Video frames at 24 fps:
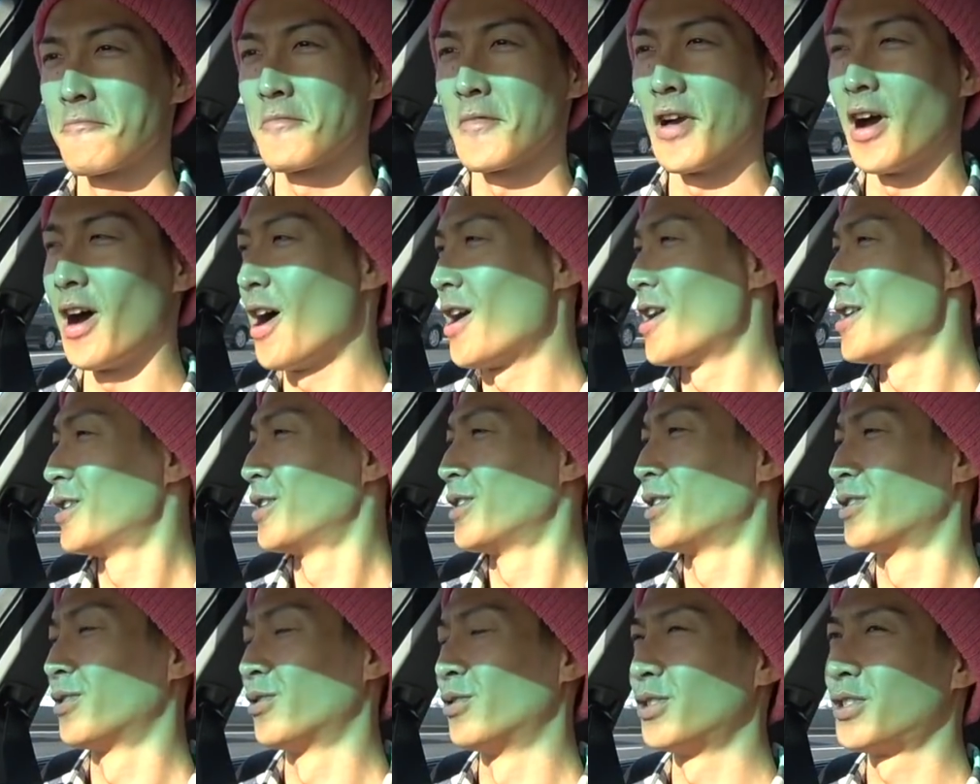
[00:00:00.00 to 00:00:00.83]
あ、
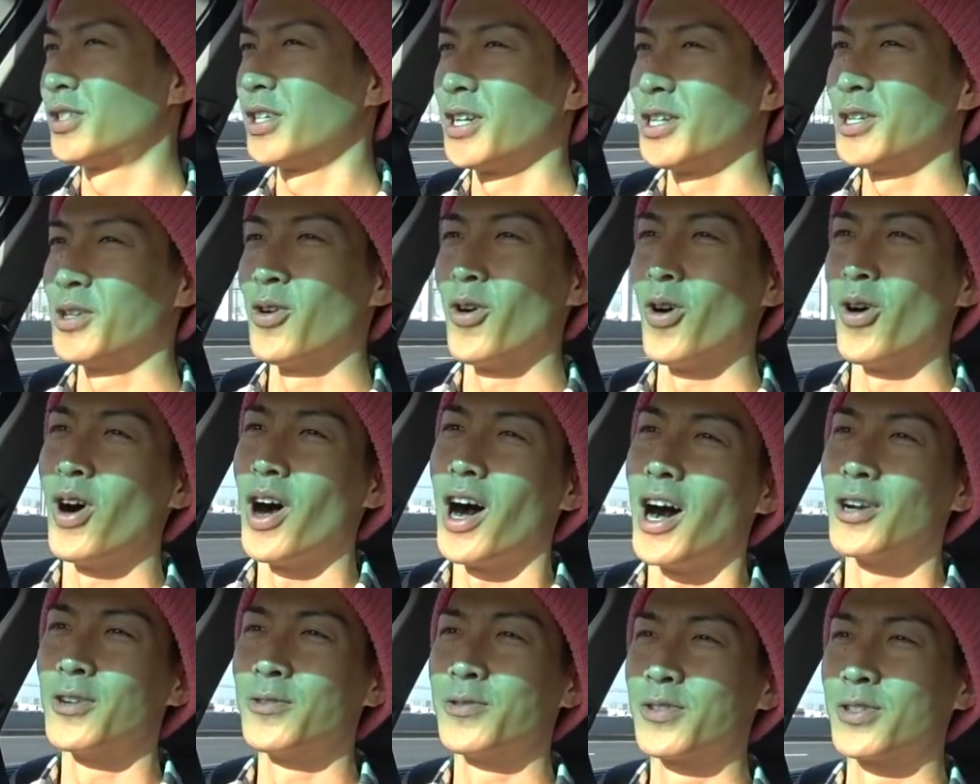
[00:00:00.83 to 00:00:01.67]
串谷の
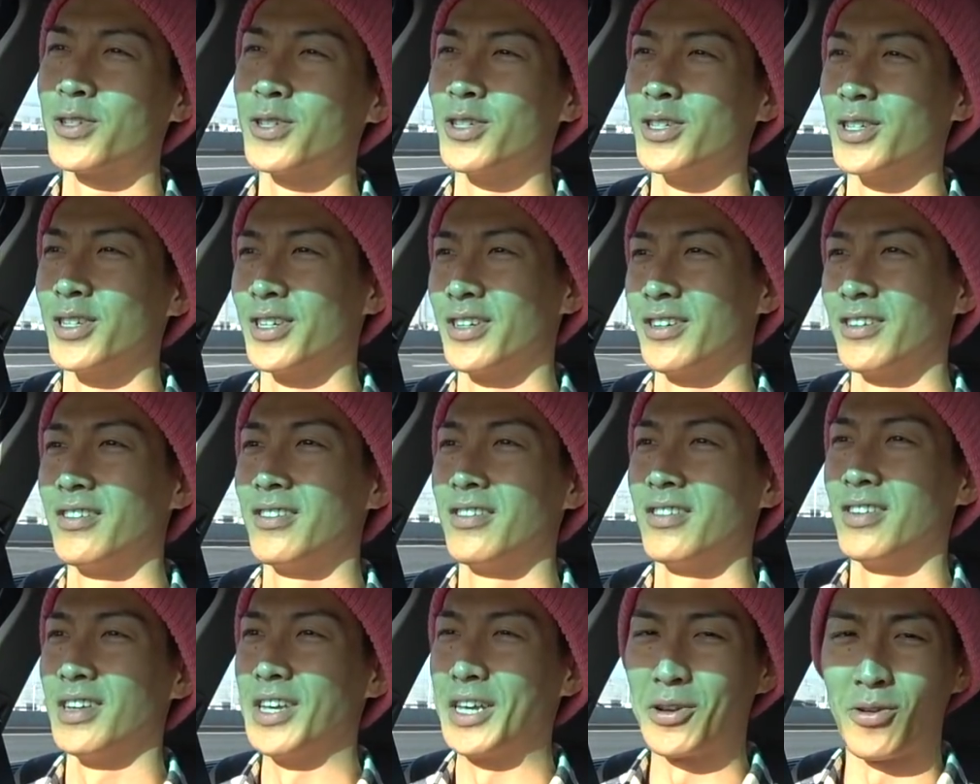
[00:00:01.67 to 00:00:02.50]
春服
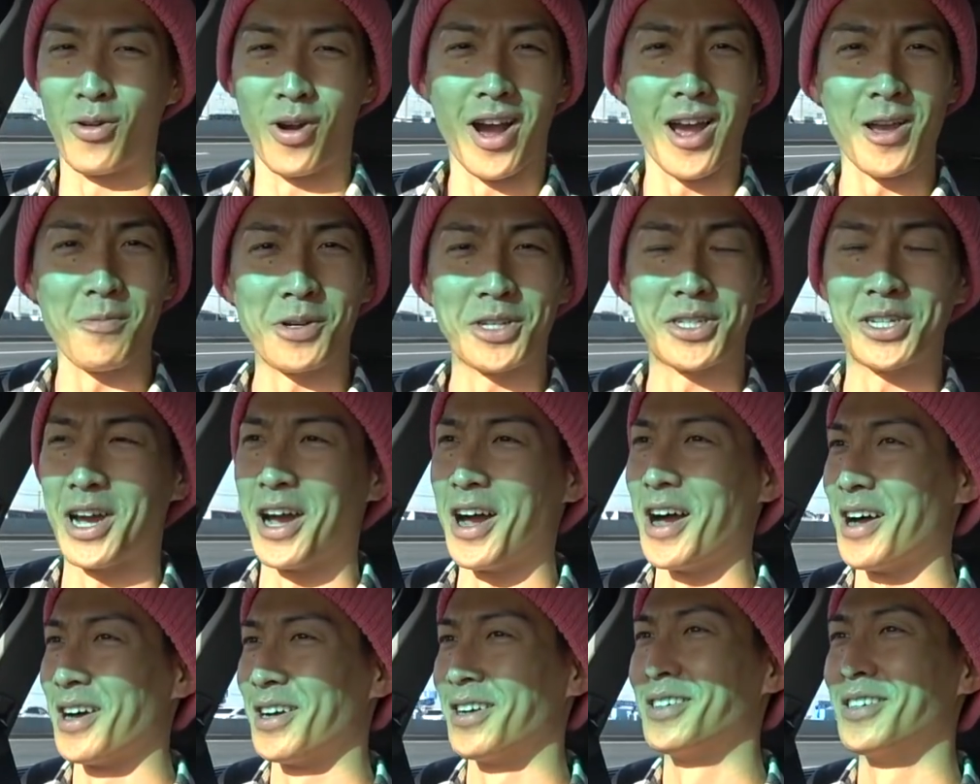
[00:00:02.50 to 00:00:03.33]
1個買いまし
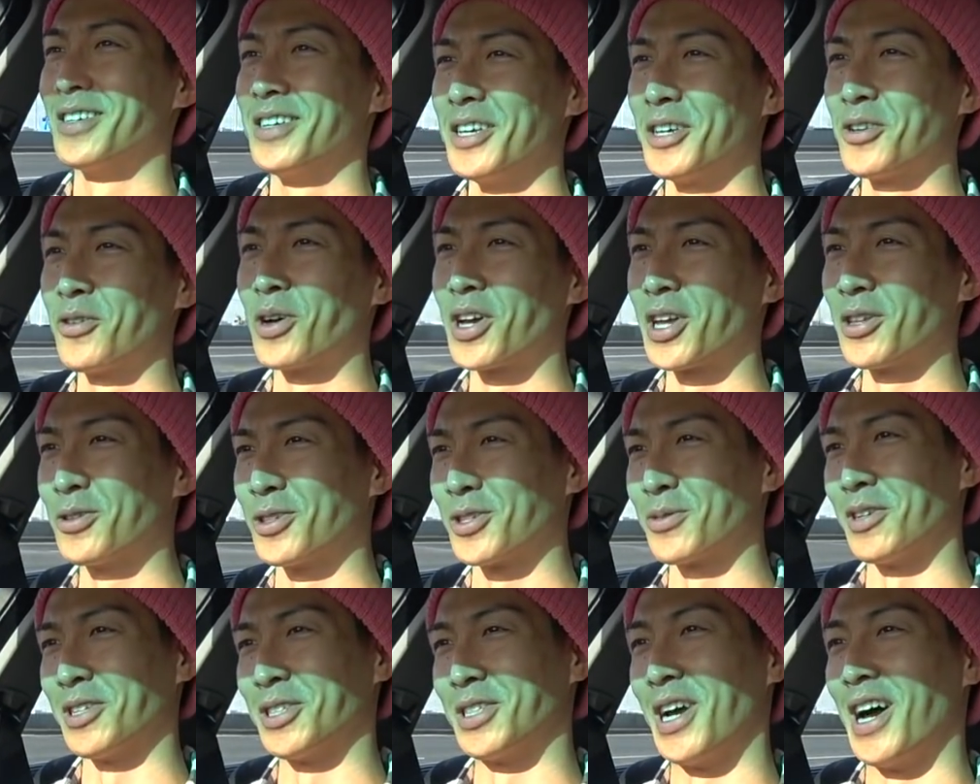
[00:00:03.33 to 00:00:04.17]
た、1個ゲット
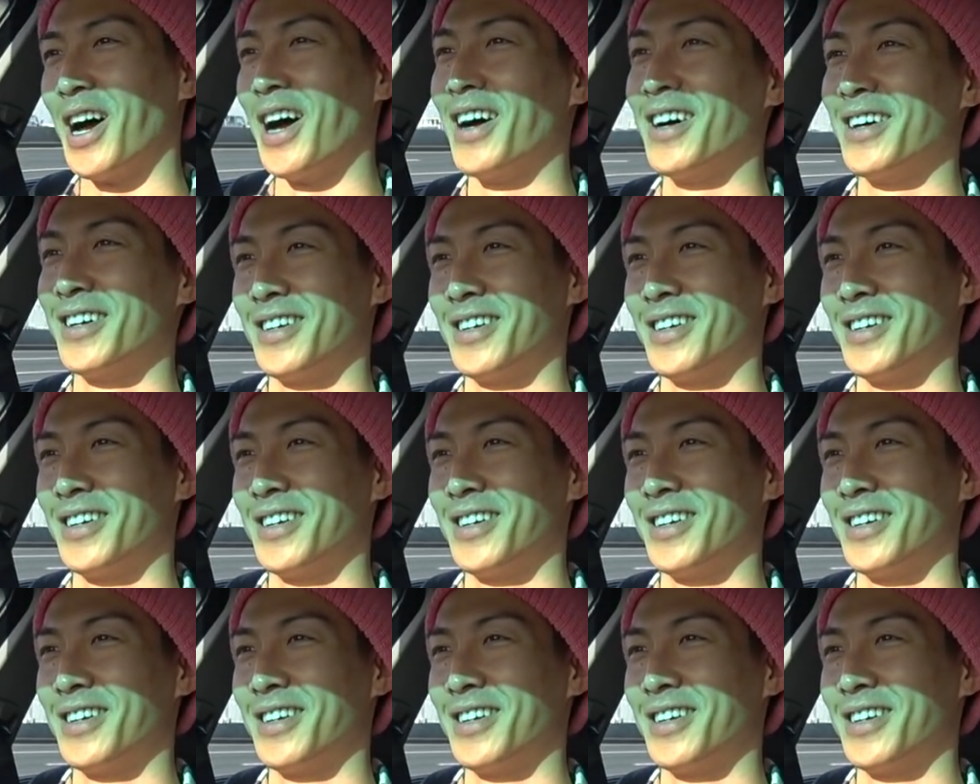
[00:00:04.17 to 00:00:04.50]
しました。